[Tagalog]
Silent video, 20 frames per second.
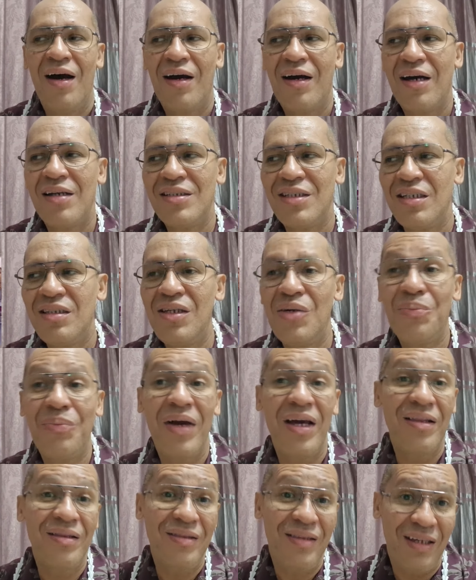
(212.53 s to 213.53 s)
Kasi
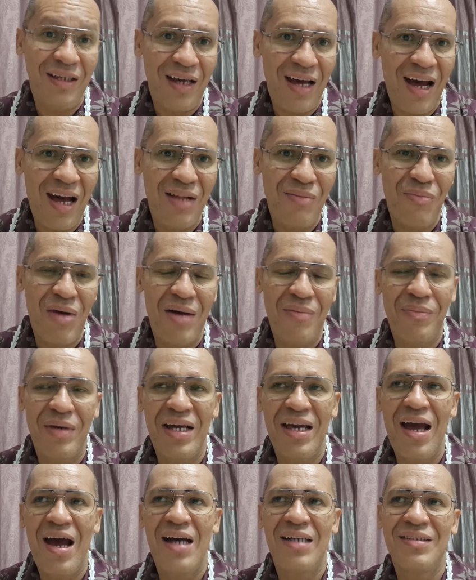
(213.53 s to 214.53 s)
depende yan
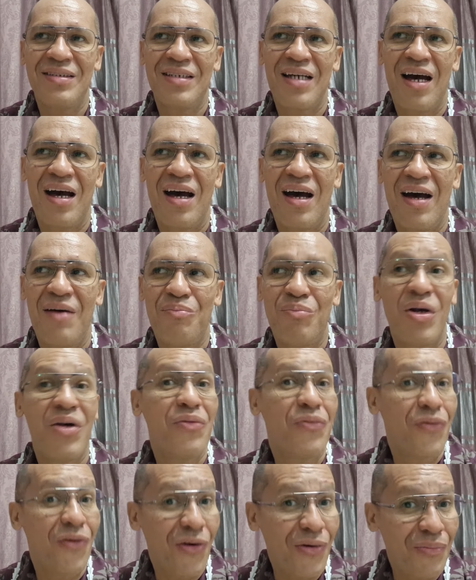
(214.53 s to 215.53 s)
mamaya sa
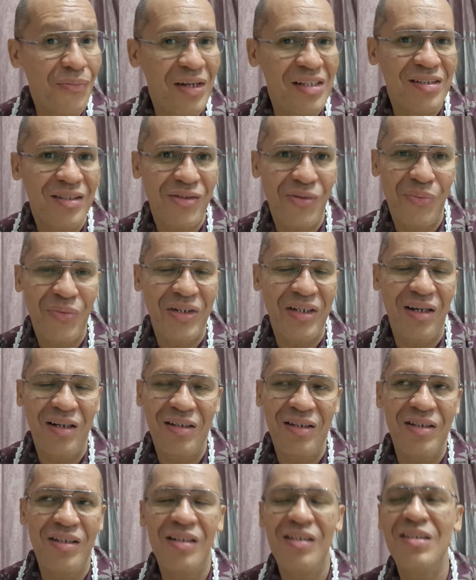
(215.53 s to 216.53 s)
performance ng mga
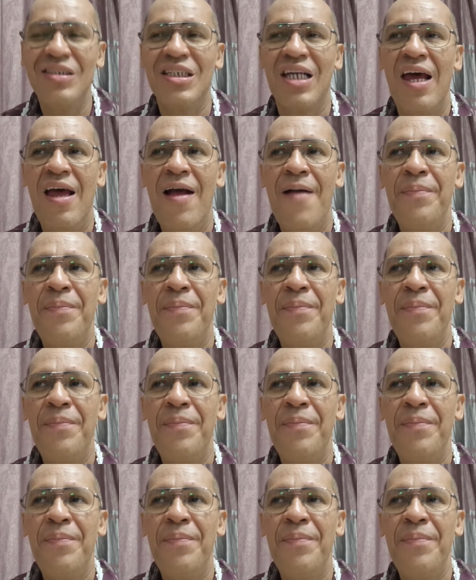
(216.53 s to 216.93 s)
girls